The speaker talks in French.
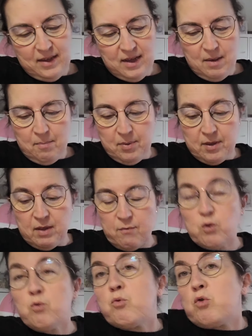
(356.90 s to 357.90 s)
Hop, ça
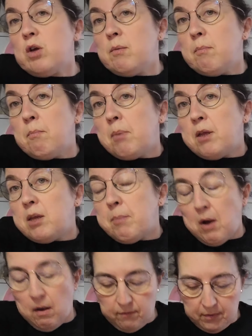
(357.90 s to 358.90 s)
fait du bruit. Bah c'est
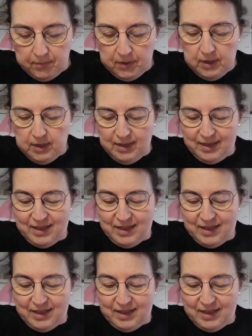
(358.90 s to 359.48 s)
pas grave.